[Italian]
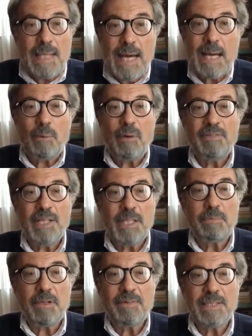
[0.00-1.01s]
L'acqua viene
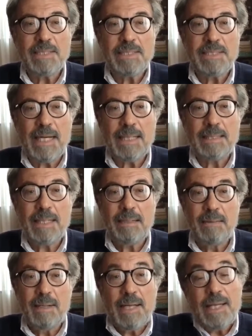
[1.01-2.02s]
privatizzata
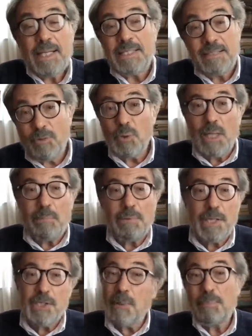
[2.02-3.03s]
e si vota a
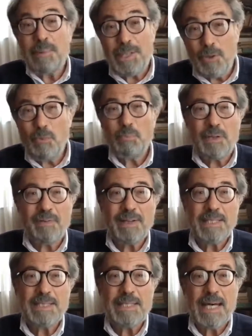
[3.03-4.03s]
Brescia per non
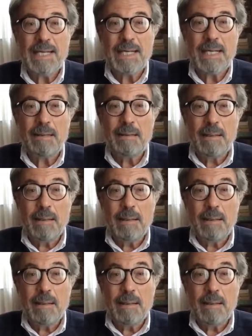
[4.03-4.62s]
privatizzarla